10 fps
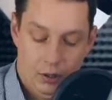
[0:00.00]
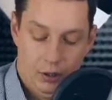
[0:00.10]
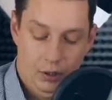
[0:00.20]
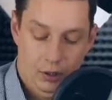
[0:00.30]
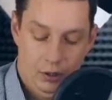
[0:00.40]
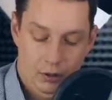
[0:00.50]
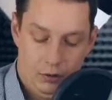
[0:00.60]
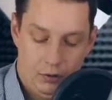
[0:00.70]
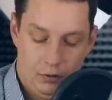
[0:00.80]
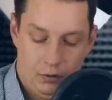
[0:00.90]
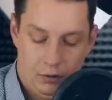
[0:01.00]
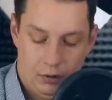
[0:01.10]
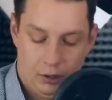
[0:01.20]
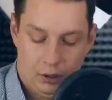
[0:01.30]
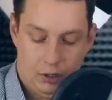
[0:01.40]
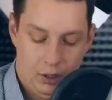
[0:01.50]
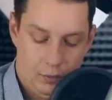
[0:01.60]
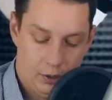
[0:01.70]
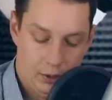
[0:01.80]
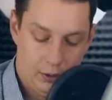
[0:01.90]
и тогда бы
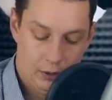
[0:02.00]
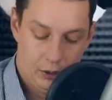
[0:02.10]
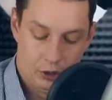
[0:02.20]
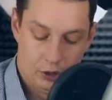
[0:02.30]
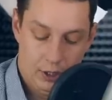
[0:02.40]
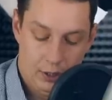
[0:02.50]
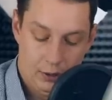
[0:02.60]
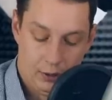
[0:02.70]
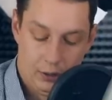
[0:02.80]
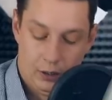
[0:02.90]
она ожидала